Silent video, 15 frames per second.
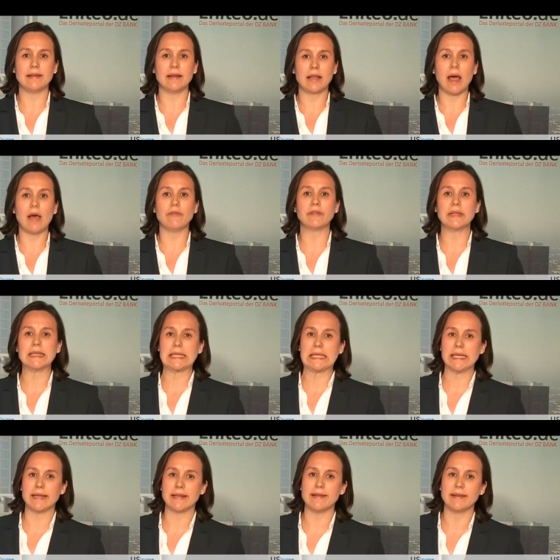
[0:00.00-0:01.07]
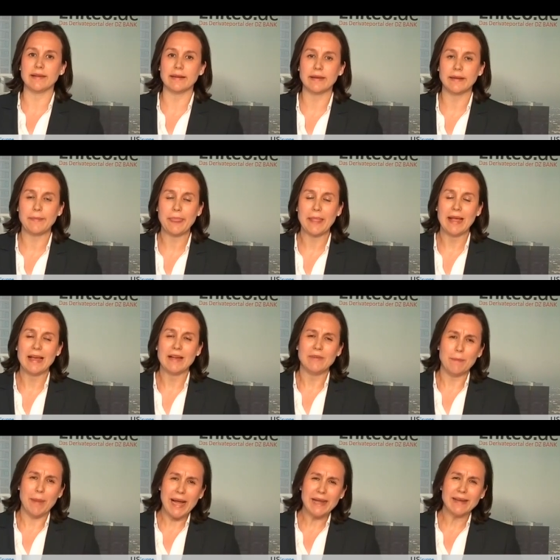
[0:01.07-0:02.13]
in Kraft getreten sind.
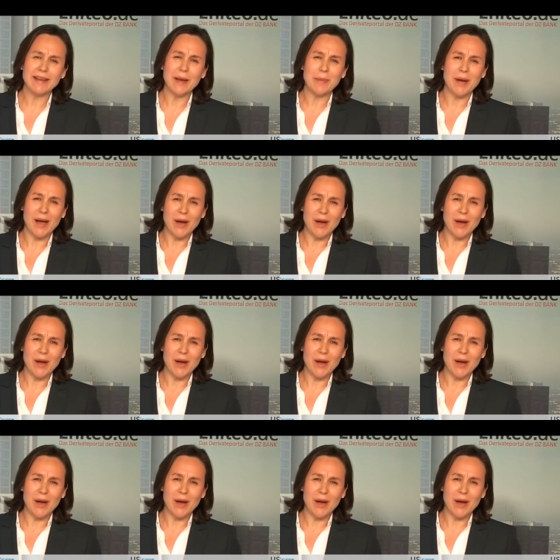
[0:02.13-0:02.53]
Wir meinen aber